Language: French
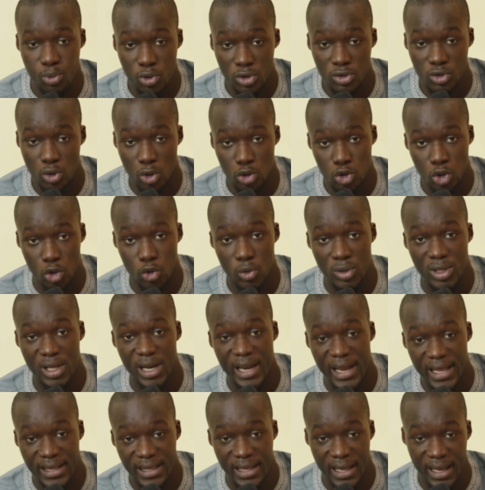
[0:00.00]
plus aujourd'hui de
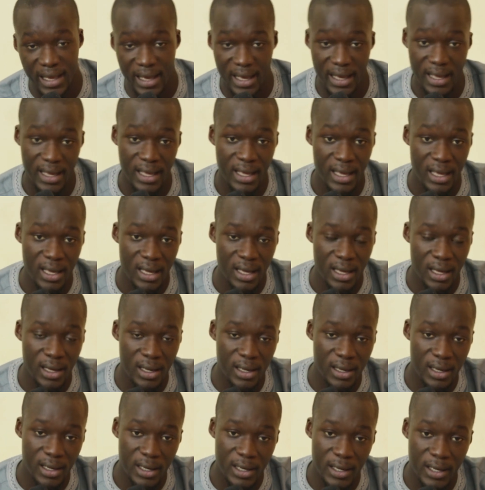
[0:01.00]
l'intérêt
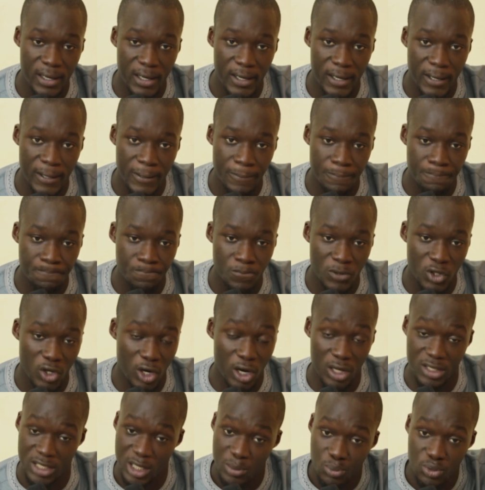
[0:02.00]
de
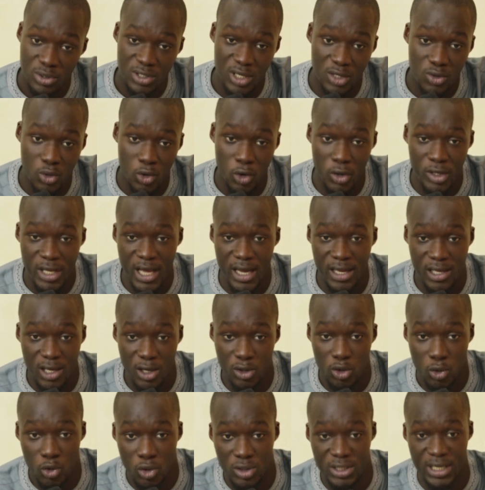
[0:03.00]
l'ancienne puissance coloniale
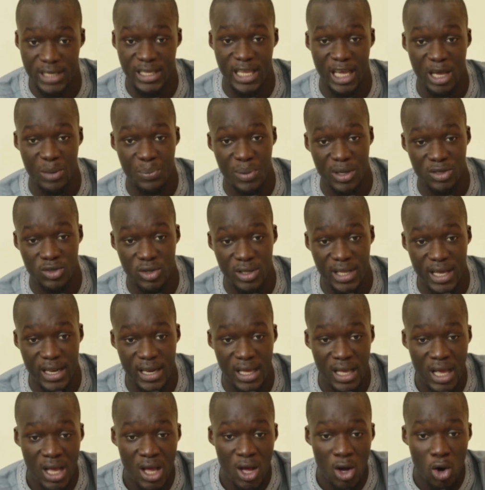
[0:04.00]
que de nos intérêts
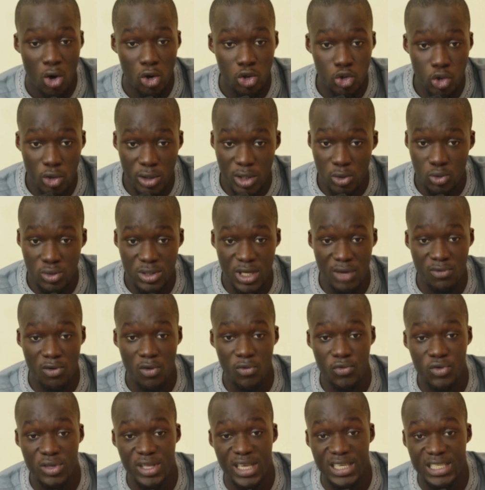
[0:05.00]
personnels. Aujourd'hui, nous
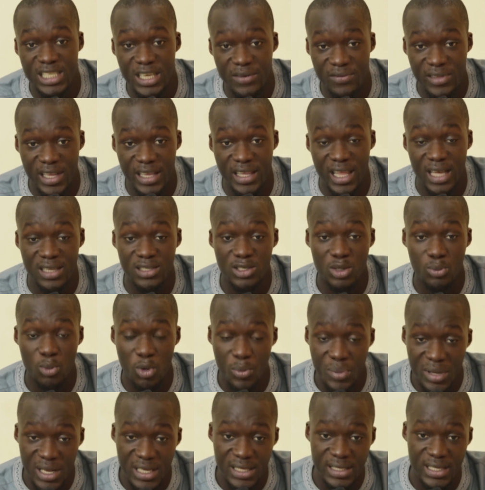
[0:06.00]
avons vu des chefs d'État se
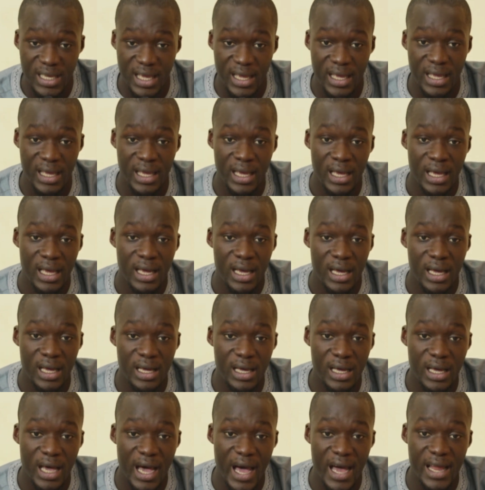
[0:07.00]
mobiliser,
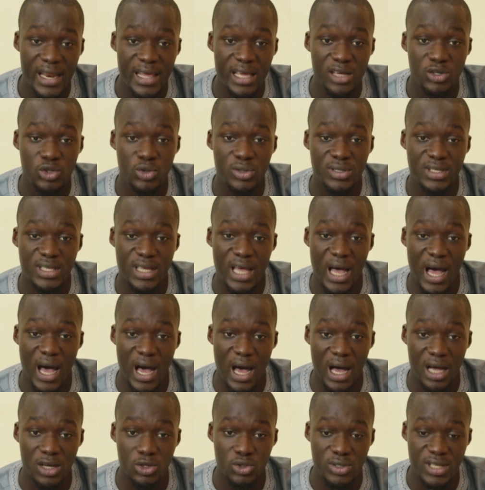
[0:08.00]
aller
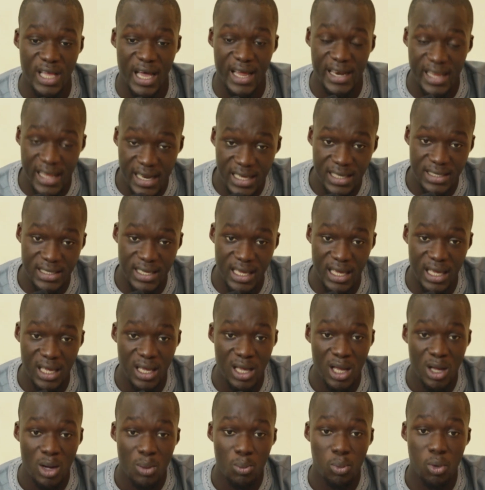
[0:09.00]
jusqu'à jusqu'à l'Élysée
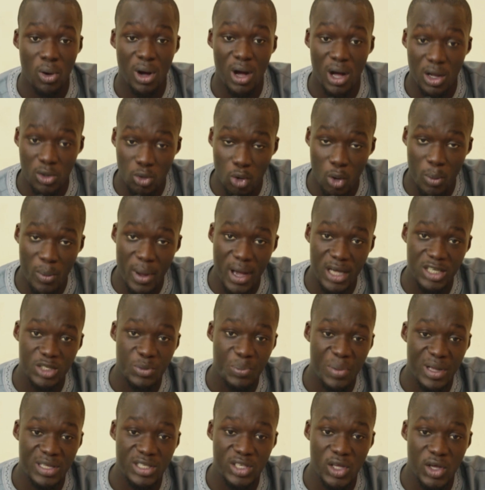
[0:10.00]
pour rendre hommage
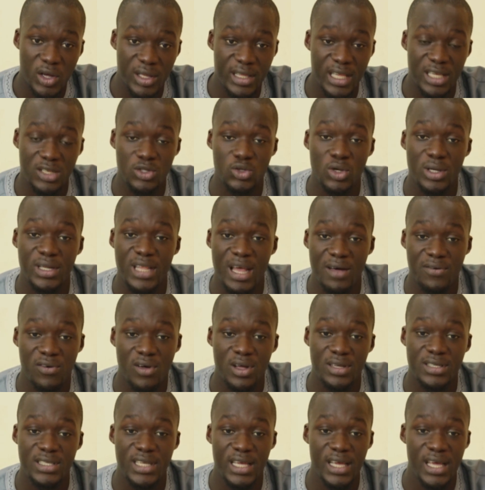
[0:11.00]
parce que des soldats
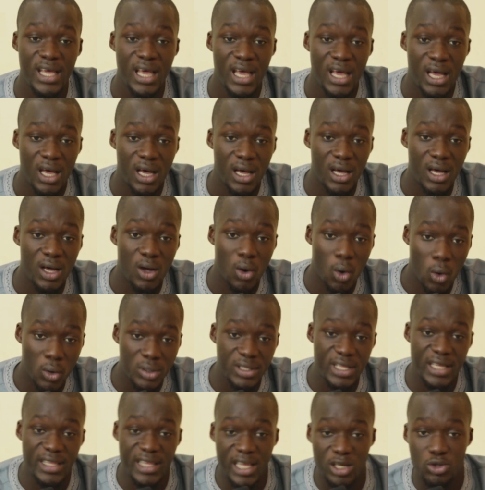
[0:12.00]
français ont
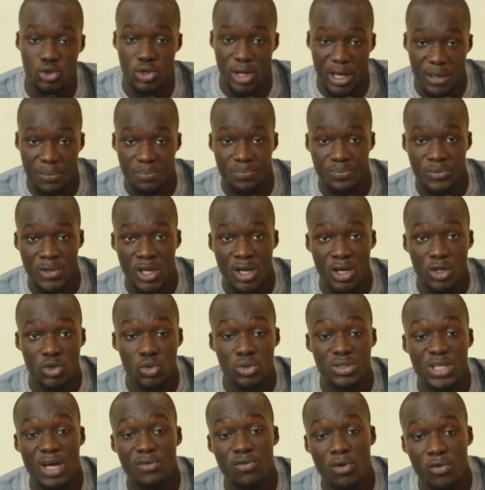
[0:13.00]
été tués.
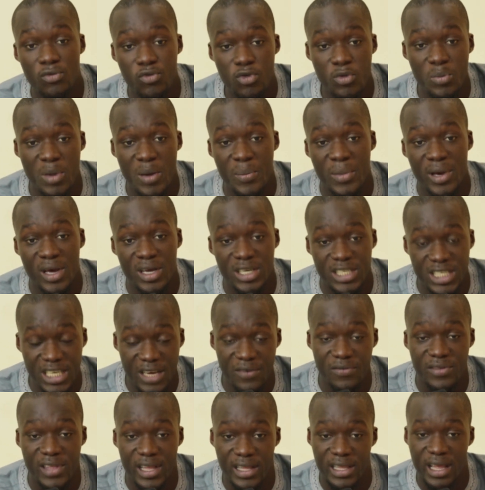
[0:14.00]
Nous avons vu même un
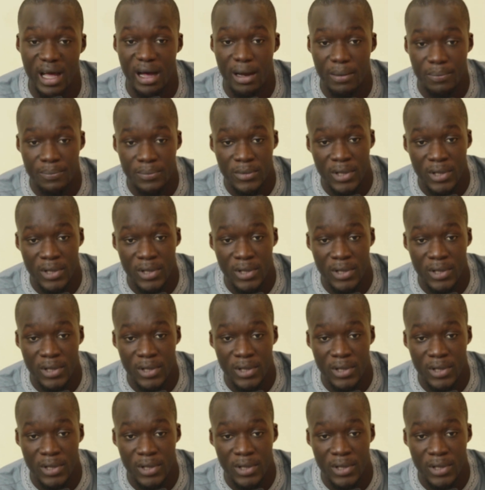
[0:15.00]
chef d'État,